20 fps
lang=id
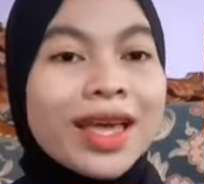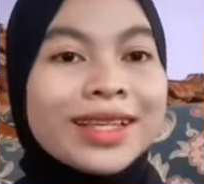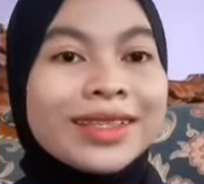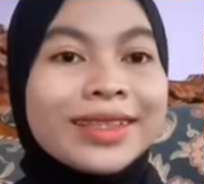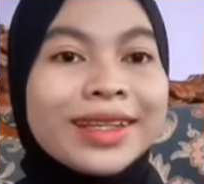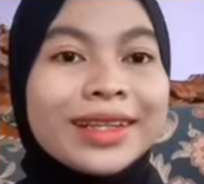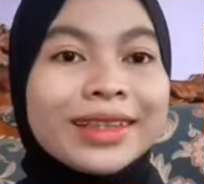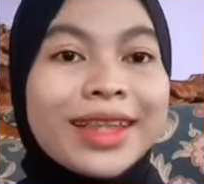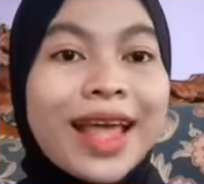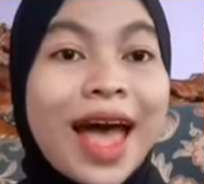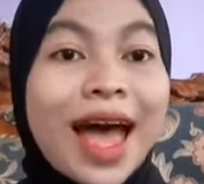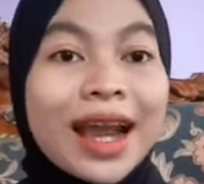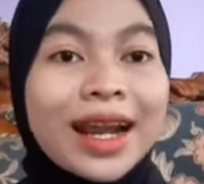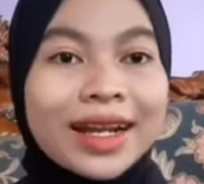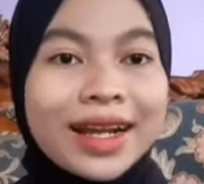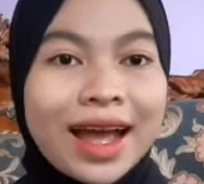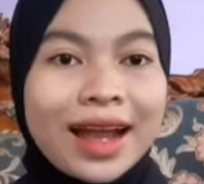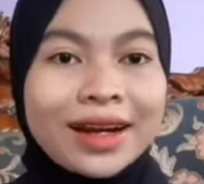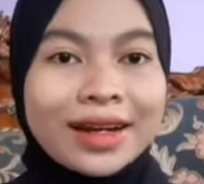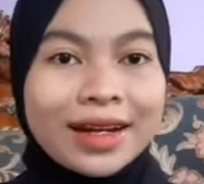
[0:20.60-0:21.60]

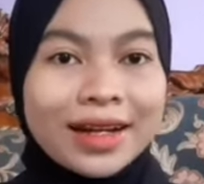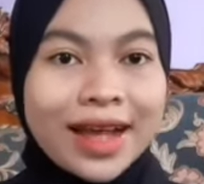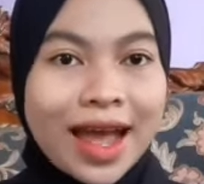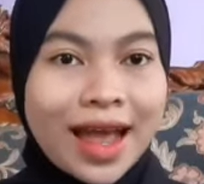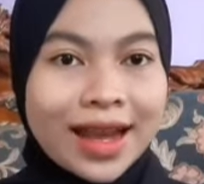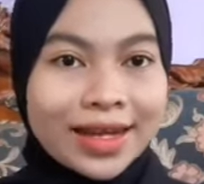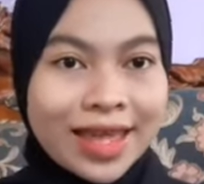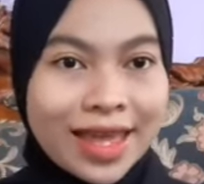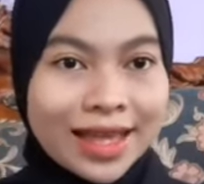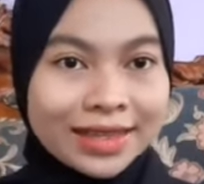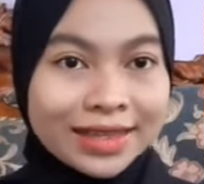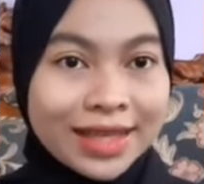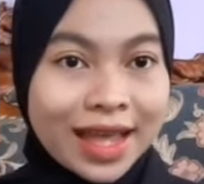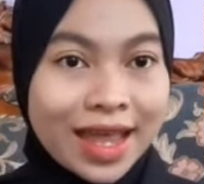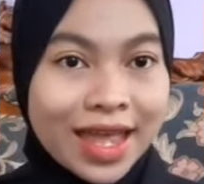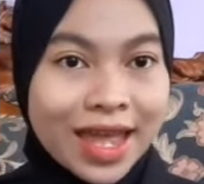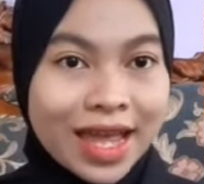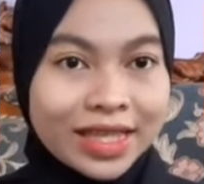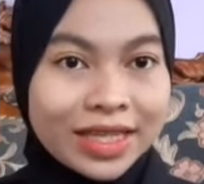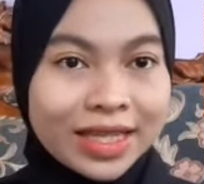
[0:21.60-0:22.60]
serta rekan-rekan yang
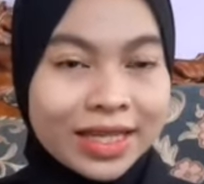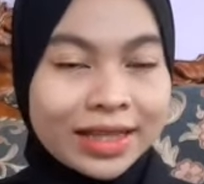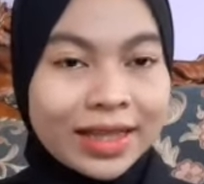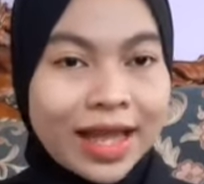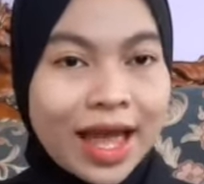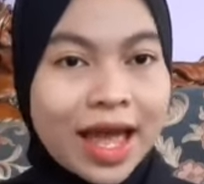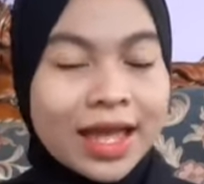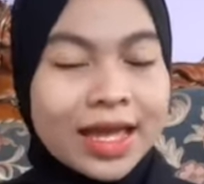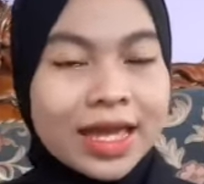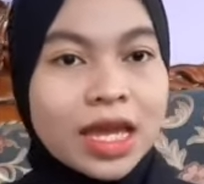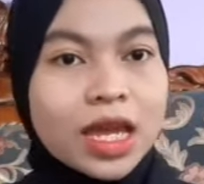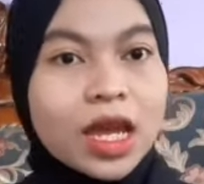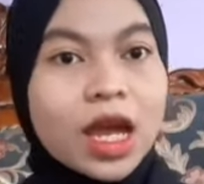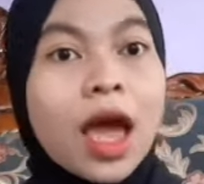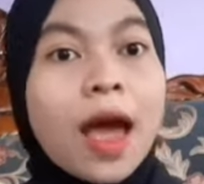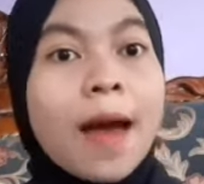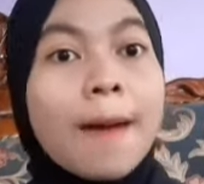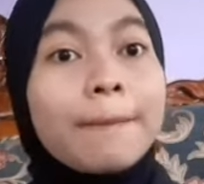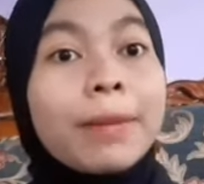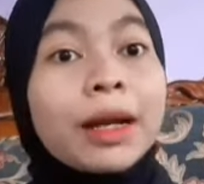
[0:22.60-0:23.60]
saya cintai.
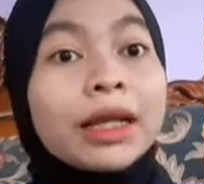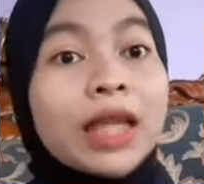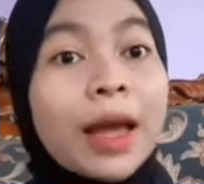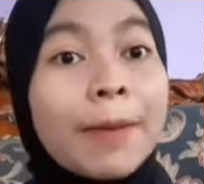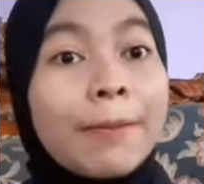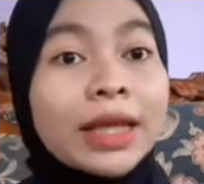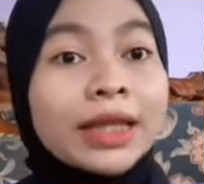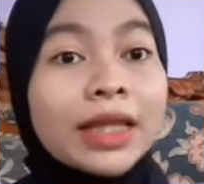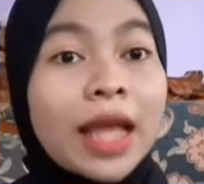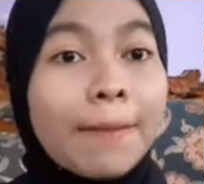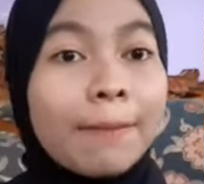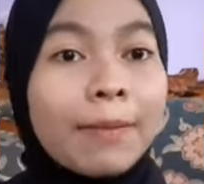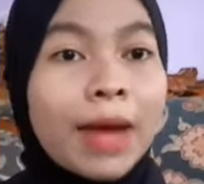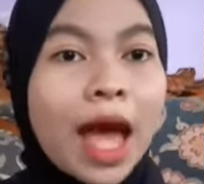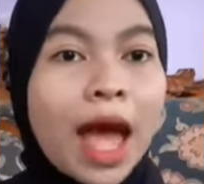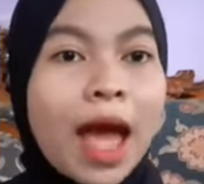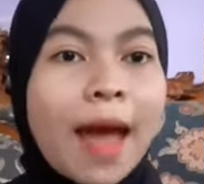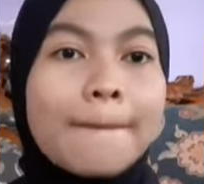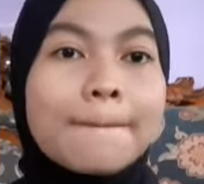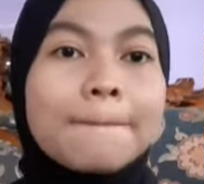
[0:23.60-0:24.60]

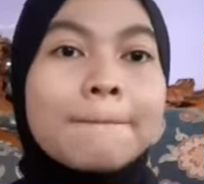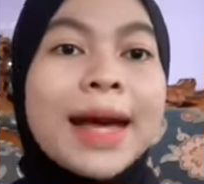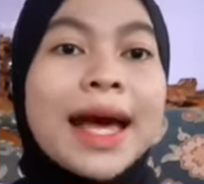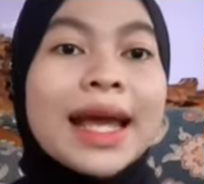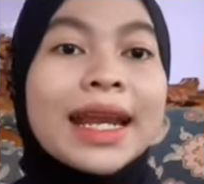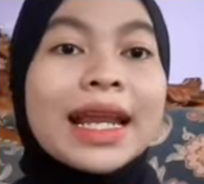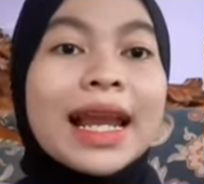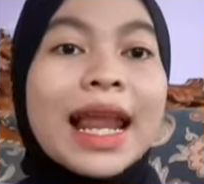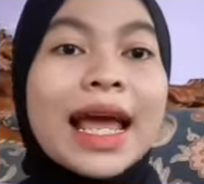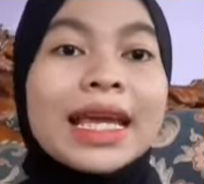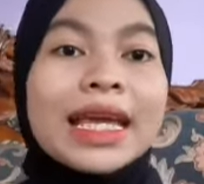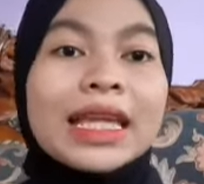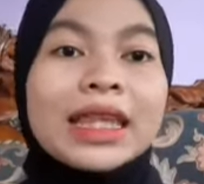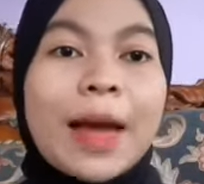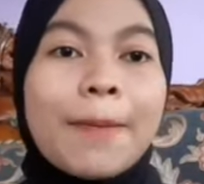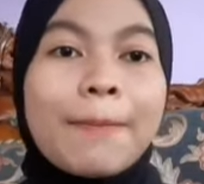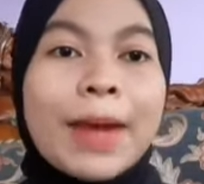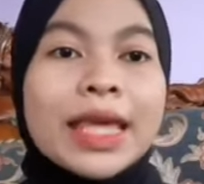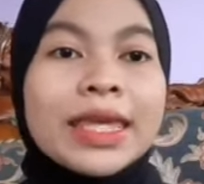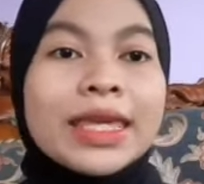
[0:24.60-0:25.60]
Pertama-tama, marilah
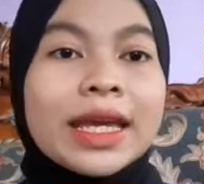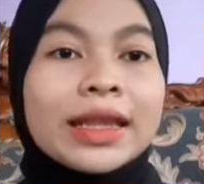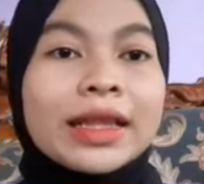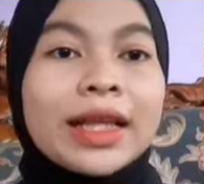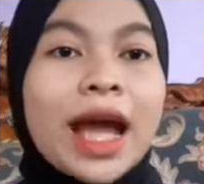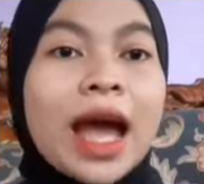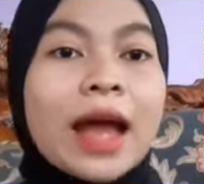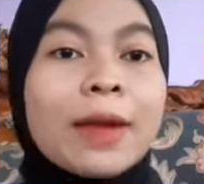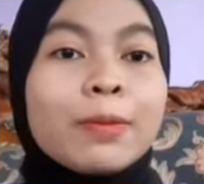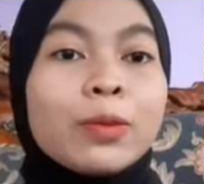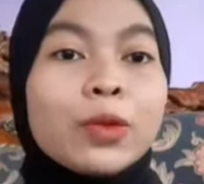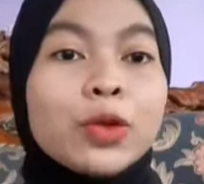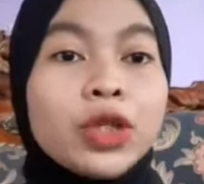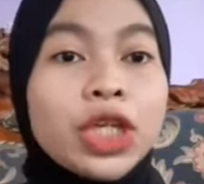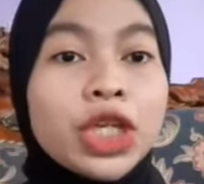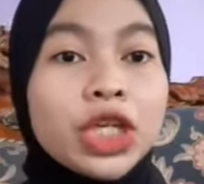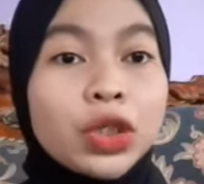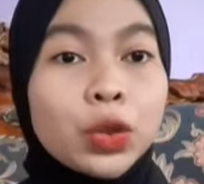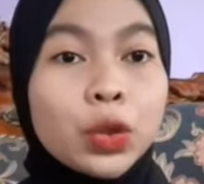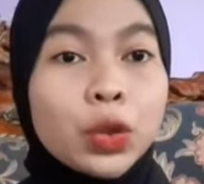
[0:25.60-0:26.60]
kita panjatkan
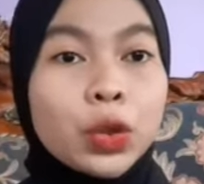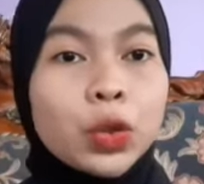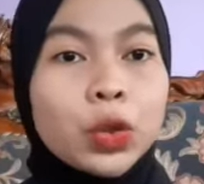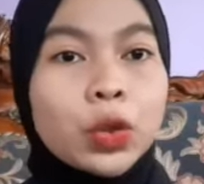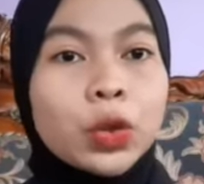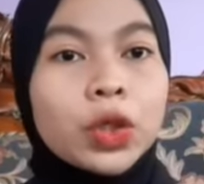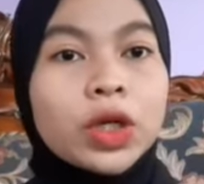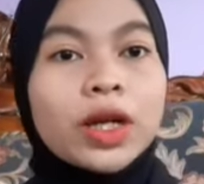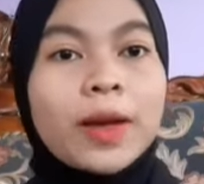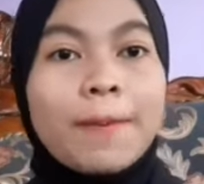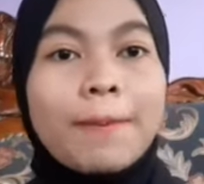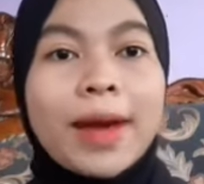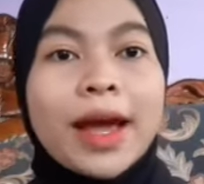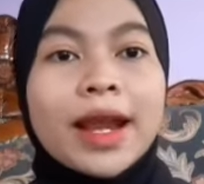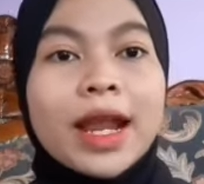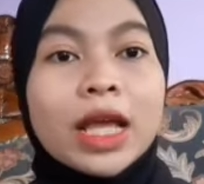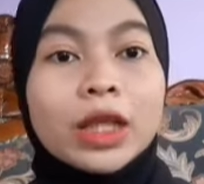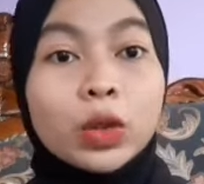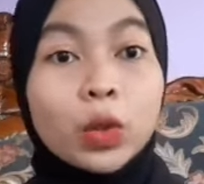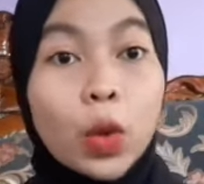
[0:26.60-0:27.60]
puji syukur
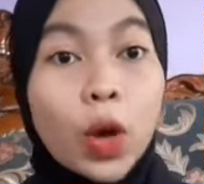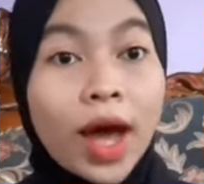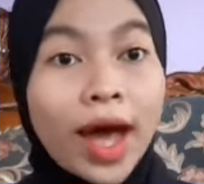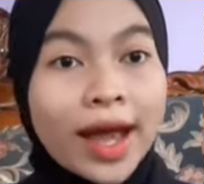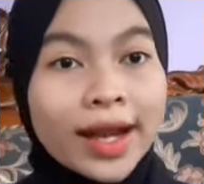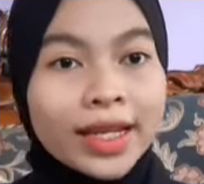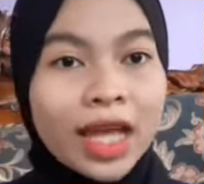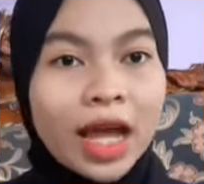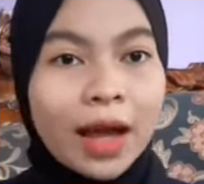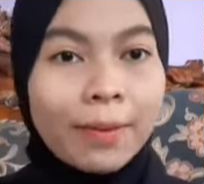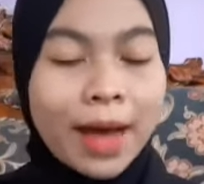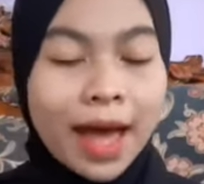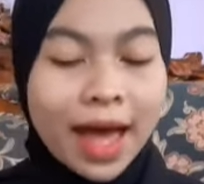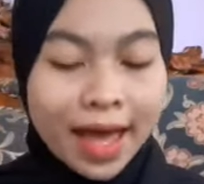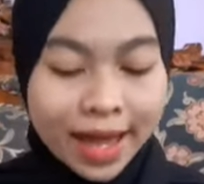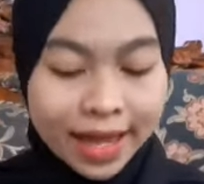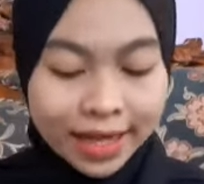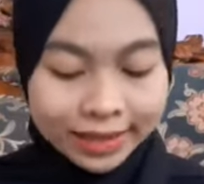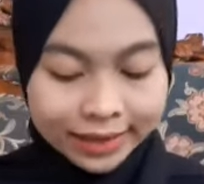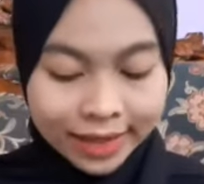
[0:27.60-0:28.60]
kepada Tuhan Yang
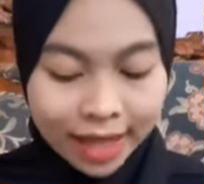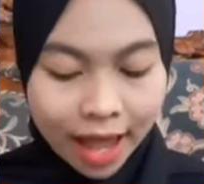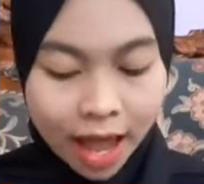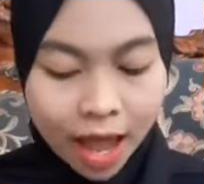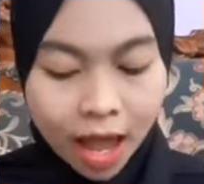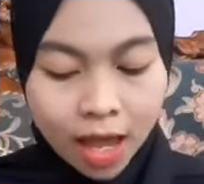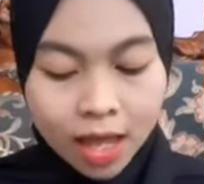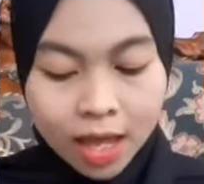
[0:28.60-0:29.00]
Maha Esa.